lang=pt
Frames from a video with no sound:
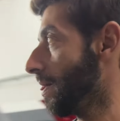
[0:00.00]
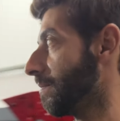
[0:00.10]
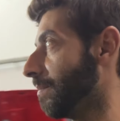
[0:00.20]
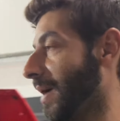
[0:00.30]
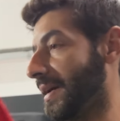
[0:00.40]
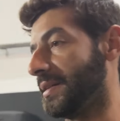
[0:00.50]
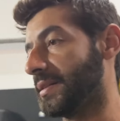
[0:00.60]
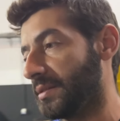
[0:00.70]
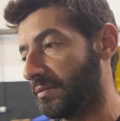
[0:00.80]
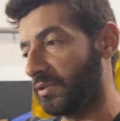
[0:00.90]

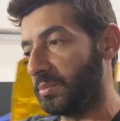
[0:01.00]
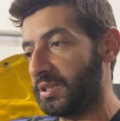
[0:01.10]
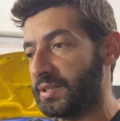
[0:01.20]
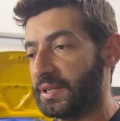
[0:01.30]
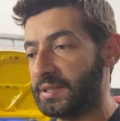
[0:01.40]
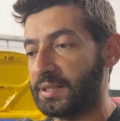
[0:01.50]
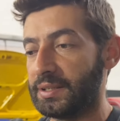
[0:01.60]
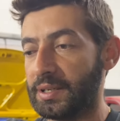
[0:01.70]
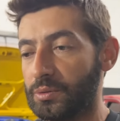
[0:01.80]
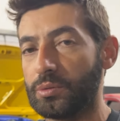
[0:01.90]
mais, vamos dizer assim,
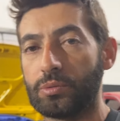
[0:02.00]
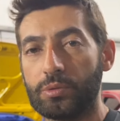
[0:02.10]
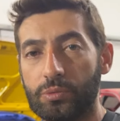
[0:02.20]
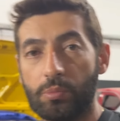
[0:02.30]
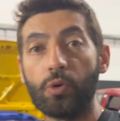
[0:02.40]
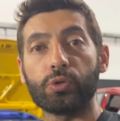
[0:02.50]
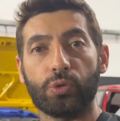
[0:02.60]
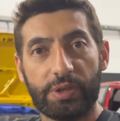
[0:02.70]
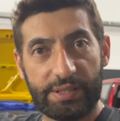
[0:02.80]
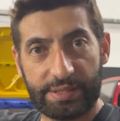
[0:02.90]
né? Do, do, do
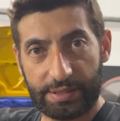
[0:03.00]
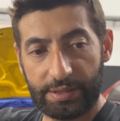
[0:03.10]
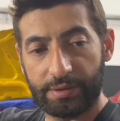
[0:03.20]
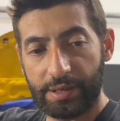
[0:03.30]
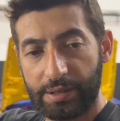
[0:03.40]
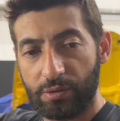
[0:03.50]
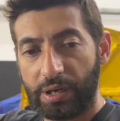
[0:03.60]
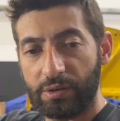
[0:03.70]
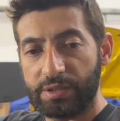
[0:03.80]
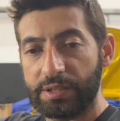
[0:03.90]
motor em si, né? Eu
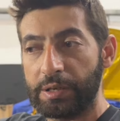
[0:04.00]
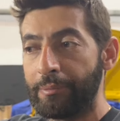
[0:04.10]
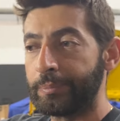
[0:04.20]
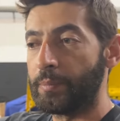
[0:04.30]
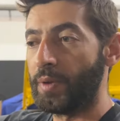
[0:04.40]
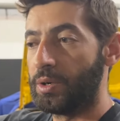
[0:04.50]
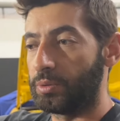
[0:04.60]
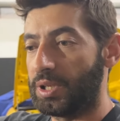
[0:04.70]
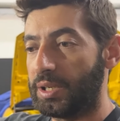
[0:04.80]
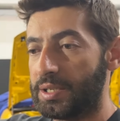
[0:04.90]
quero dizer.
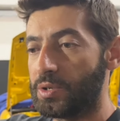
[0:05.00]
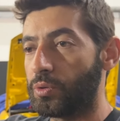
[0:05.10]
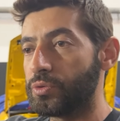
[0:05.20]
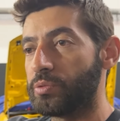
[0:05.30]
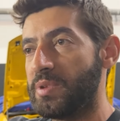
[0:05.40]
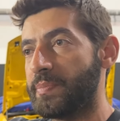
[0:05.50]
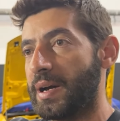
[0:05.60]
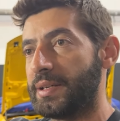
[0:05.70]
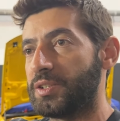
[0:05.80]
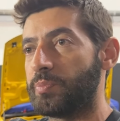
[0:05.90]
O que, que é se eu consumir
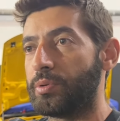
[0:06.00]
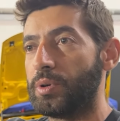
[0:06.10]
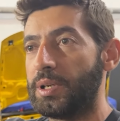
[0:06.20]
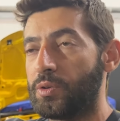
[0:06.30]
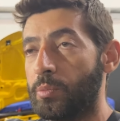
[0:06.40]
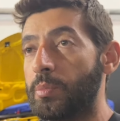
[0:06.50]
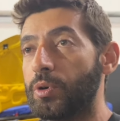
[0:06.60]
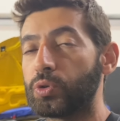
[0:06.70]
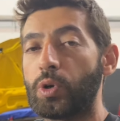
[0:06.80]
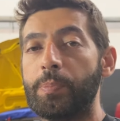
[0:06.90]
mais? Tipo, como o
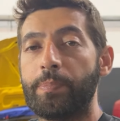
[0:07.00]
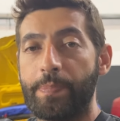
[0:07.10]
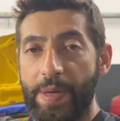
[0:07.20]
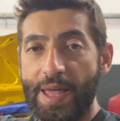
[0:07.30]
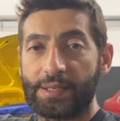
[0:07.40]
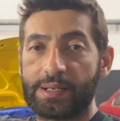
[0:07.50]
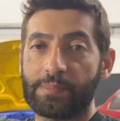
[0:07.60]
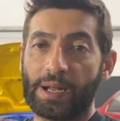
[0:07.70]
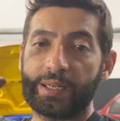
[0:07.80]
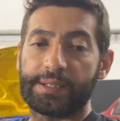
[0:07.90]
motor pesa
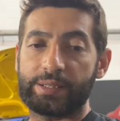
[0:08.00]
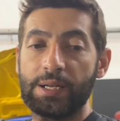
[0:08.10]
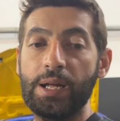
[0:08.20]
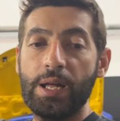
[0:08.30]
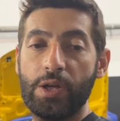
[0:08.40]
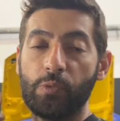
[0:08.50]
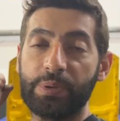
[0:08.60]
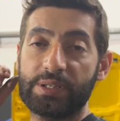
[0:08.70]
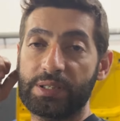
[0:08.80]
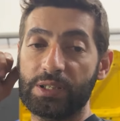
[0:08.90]
mais, eu
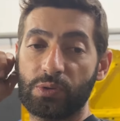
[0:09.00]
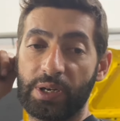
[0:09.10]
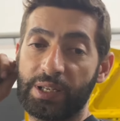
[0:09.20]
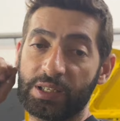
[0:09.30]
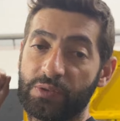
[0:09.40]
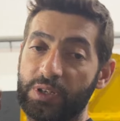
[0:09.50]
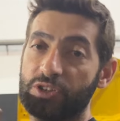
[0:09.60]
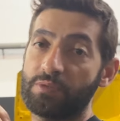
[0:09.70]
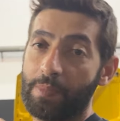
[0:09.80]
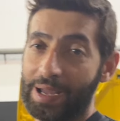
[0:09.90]
preciso aí às
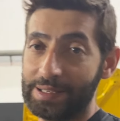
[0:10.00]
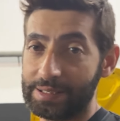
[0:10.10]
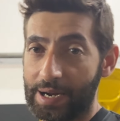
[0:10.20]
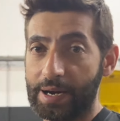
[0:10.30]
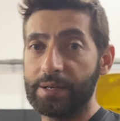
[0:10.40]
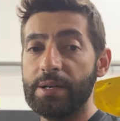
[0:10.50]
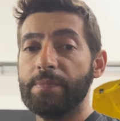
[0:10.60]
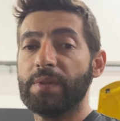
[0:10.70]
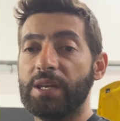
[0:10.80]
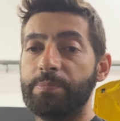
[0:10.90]
vezes de mais ar
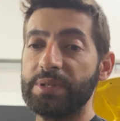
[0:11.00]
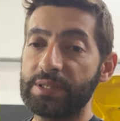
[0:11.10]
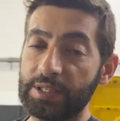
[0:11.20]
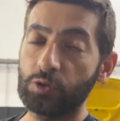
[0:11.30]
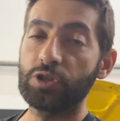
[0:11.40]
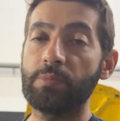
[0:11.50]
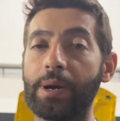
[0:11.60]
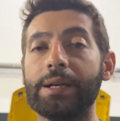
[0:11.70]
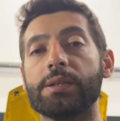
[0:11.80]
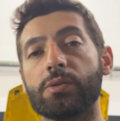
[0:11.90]
e preciso de
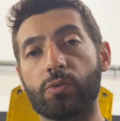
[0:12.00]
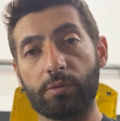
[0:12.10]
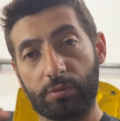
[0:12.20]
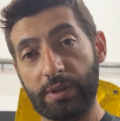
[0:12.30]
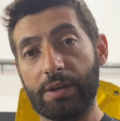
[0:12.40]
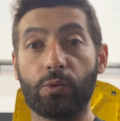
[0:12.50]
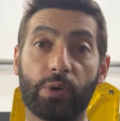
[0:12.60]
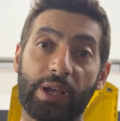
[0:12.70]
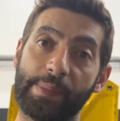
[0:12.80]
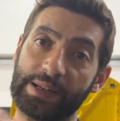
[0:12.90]
mais, né?
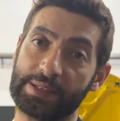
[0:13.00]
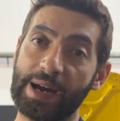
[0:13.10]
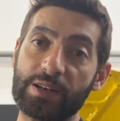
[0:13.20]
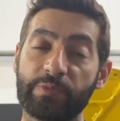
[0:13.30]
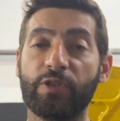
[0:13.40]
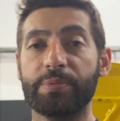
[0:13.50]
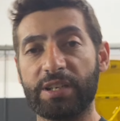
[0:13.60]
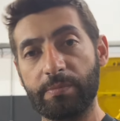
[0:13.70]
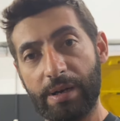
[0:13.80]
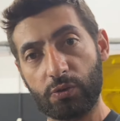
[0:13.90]
Coloquei mais ar, eu vou precisar
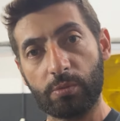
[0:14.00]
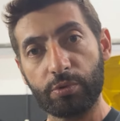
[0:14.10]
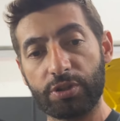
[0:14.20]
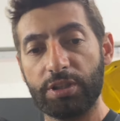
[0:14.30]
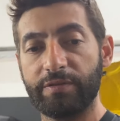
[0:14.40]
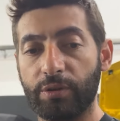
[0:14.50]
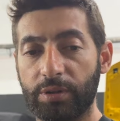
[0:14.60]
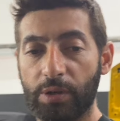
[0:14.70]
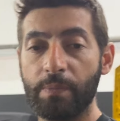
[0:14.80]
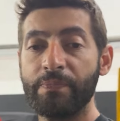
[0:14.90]
de mais combustível.
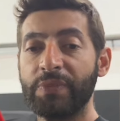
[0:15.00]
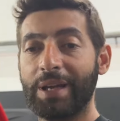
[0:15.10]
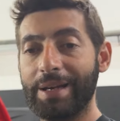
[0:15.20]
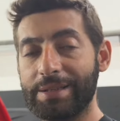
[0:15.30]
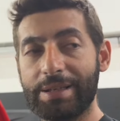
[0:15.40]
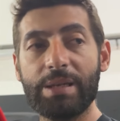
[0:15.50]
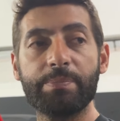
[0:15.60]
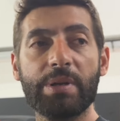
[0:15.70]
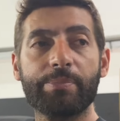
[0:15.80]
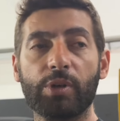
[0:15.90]
Então, é
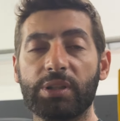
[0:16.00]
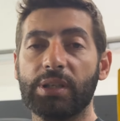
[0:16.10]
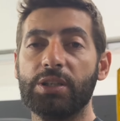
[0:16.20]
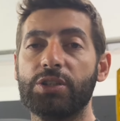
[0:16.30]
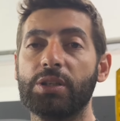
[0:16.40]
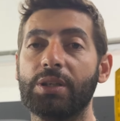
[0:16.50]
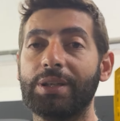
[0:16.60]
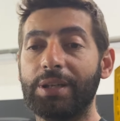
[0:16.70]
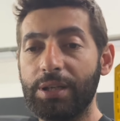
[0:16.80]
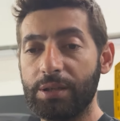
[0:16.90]
sempre importante
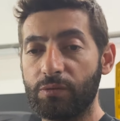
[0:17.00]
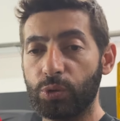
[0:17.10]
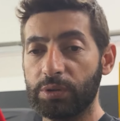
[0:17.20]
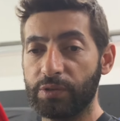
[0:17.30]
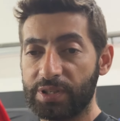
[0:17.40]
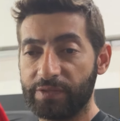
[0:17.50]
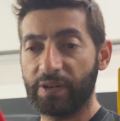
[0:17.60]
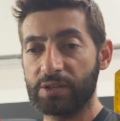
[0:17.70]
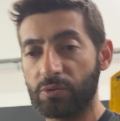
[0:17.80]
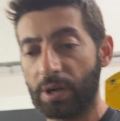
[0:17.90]
que quando você
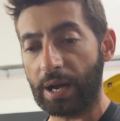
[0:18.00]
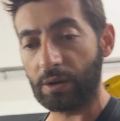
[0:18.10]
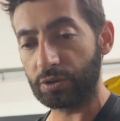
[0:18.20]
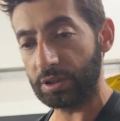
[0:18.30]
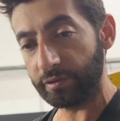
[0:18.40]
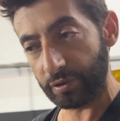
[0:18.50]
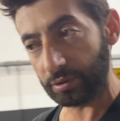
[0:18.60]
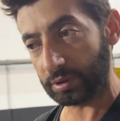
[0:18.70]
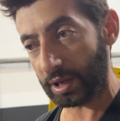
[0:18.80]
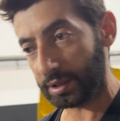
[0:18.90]
faz um carro de
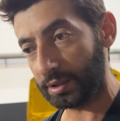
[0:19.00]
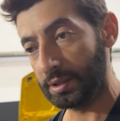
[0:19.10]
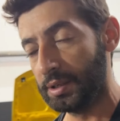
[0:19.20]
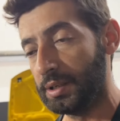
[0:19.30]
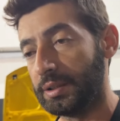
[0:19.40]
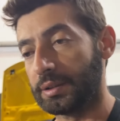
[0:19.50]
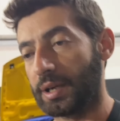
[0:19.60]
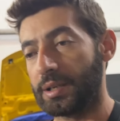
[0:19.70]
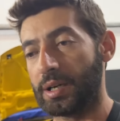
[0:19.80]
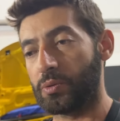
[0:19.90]
fueltech,
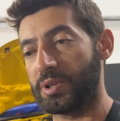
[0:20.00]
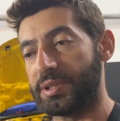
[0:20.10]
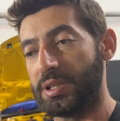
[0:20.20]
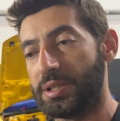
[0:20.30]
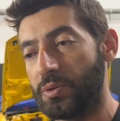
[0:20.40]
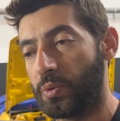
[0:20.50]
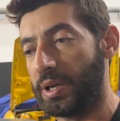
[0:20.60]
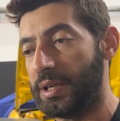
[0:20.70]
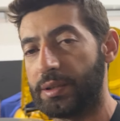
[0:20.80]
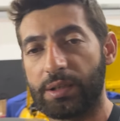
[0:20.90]
tá? A
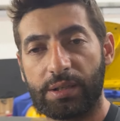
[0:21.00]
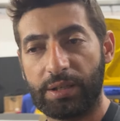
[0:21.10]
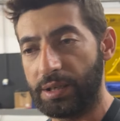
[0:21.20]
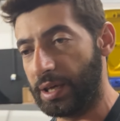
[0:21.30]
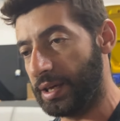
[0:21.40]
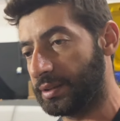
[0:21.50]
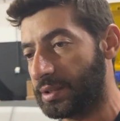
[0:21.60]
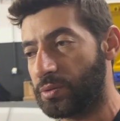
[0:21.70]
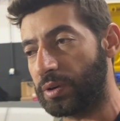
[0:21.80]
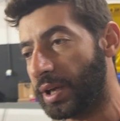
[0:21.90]
450,
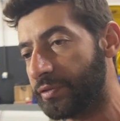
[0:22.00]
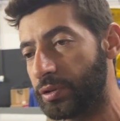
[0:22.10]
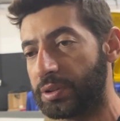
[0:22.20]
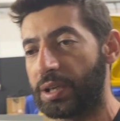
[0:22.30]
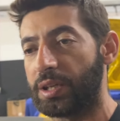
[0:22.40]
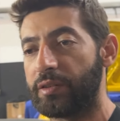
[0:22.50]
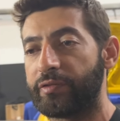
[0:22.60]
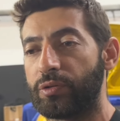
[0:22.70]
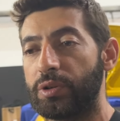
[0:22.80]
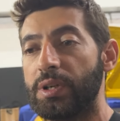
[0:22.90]
500, qualquer fueltech que
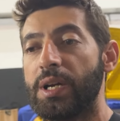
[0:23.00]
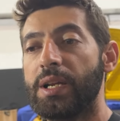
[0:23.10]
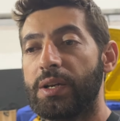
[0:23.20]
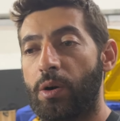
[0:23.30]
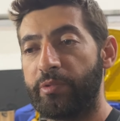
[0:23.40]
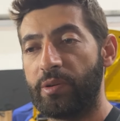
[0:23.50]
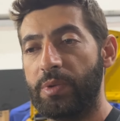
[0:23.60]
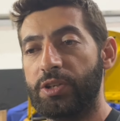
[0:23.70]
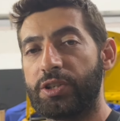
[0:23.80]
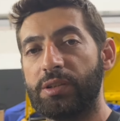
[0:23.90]
for,
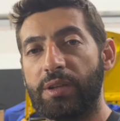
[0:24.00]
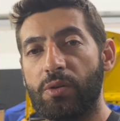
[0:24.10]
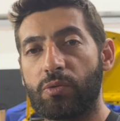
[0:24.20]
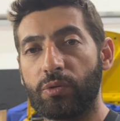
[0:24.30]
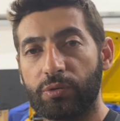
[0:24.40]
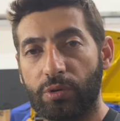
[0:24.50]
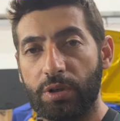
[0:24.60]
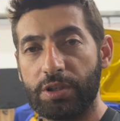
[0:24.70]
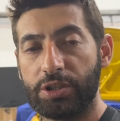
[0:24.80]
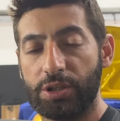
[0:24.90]
obviamente que tem um
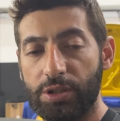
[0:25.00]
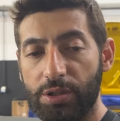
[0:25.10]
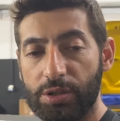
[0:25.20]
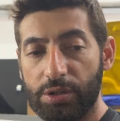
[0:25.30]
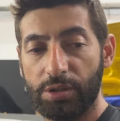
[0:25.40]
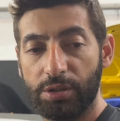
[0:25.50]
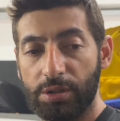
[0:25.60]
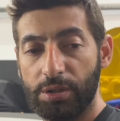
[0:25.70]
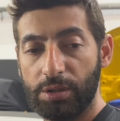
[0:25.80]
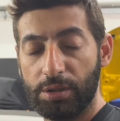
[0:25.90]
controle de
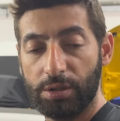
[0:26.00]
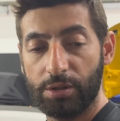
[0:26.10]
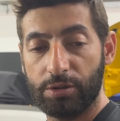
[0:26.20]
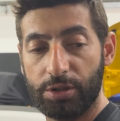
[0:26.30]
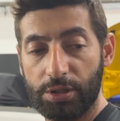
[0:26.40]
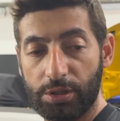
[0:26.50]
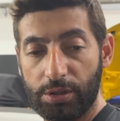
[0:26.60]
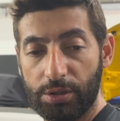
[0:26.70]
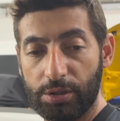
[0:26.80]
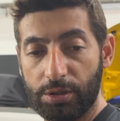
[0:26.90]

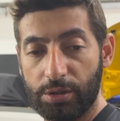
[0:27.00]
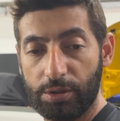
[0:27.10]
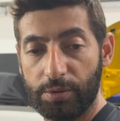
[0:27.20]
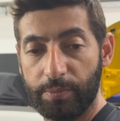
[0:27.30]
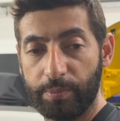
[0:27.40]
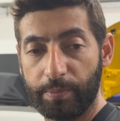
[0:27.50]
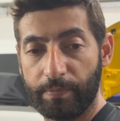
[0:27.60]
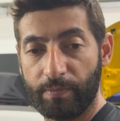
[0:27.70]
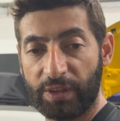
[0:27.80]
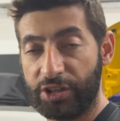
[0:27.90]
de,
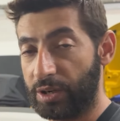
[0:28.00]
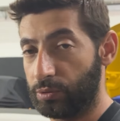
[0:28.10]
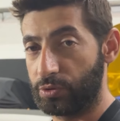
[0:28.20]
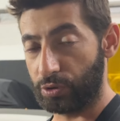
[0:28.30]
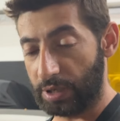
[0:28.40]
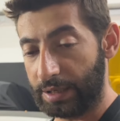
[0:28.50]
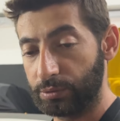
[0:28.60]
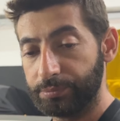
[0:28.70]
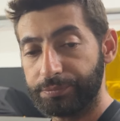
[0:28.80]
de ar condicionado,